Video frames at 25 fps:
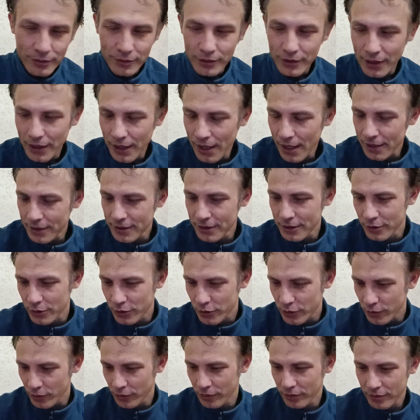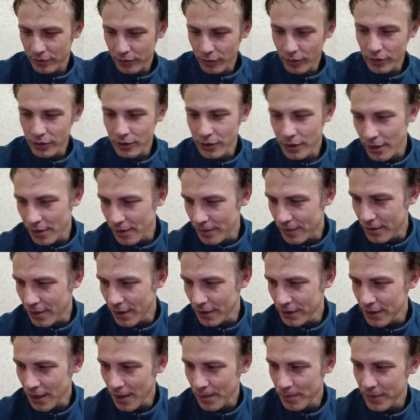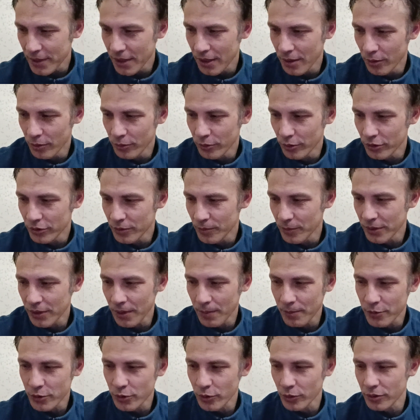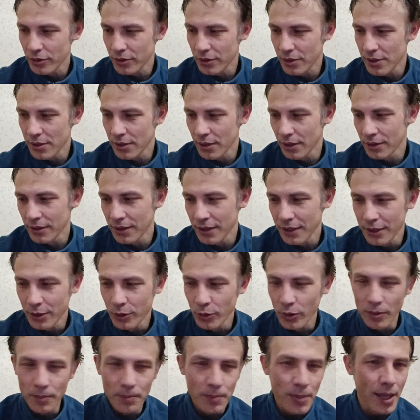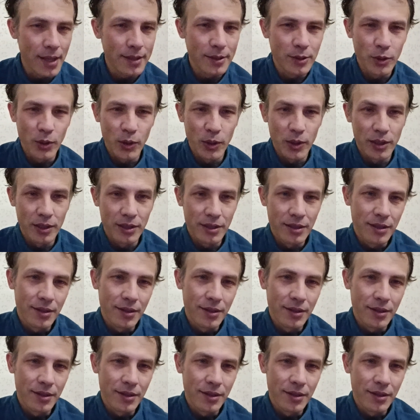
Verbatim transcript: 3-1 счет. Но на самом деле он должен быть там еще где-то 3-0, 5-0.